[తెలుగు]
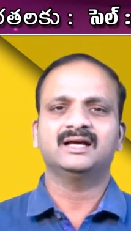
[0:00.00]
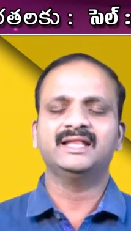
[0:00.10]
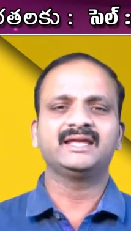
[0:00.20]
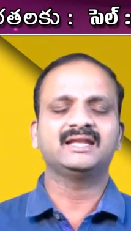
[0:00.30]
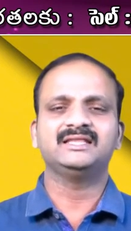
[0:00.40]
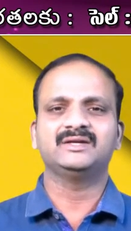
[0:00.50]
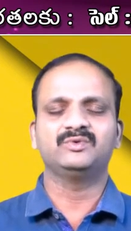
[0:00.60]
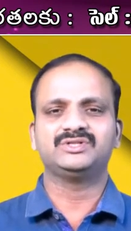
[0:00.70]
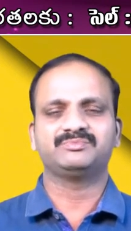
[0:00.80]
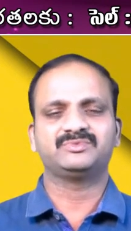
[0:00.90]
అందుకనే
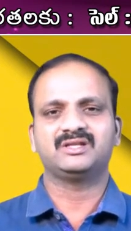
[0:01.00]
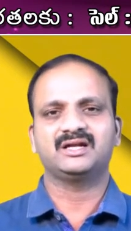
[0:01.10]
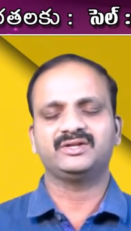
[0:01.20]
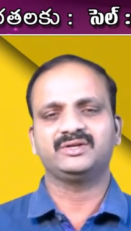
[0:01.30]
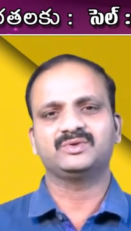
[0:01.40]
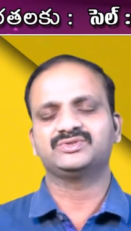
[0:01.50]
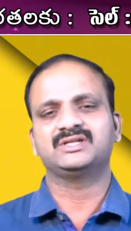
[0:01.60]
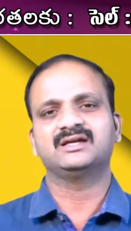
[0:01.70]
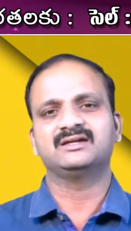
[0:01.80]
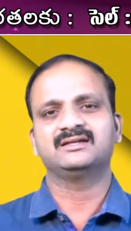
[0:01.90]
దేవుడు చెప్తున్నాడు ఈ
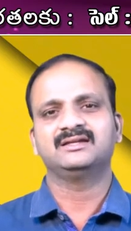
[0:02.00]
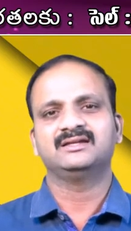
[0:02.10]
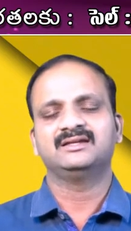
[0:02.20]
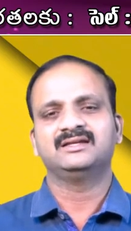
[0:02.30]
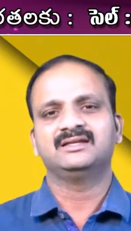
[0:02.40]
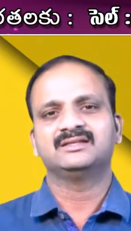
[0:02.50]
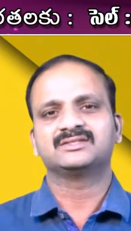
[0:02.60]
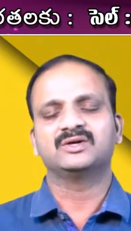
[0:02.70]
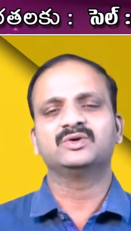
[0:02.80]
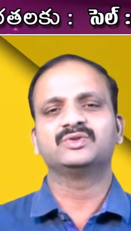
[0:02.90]
రోజున
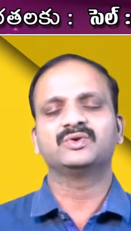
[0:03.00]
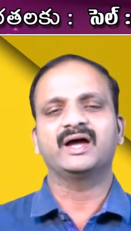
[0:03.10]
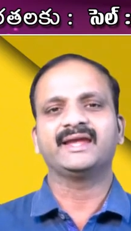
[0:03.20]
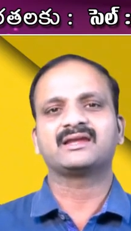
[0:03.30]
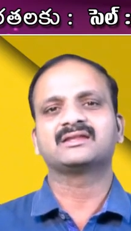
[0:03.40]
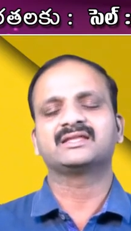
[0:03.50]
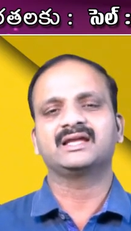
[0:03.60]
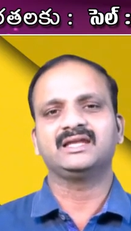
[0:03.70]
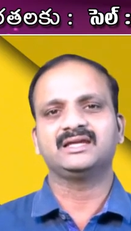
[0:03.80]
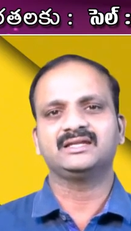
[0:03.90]
సహోదరులు ఐక్యత
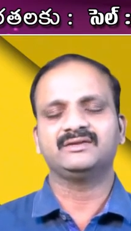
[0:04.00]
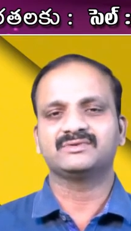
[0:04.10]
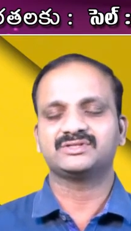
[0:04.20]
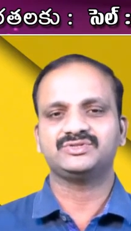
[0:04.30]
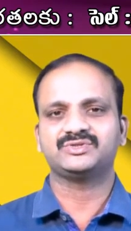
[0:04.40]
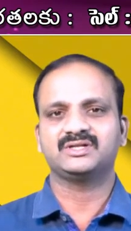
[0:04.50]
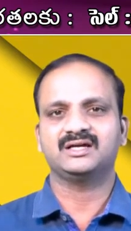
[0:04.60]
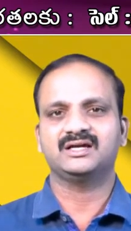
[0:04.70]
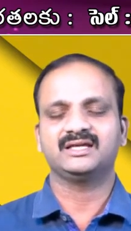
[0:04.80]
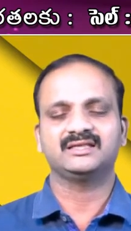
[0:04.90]
కలిగి నివసించుట
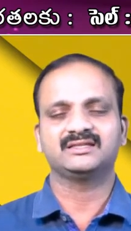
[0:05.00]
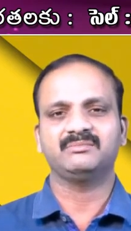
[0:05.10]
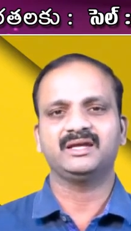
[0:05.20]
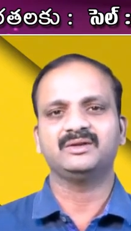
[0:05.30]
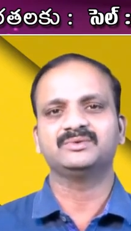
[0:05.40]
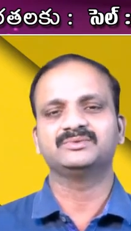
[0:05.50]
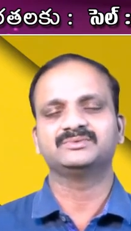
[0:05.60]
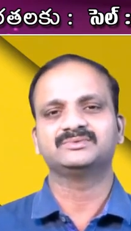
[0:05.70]
ఎంత మేలు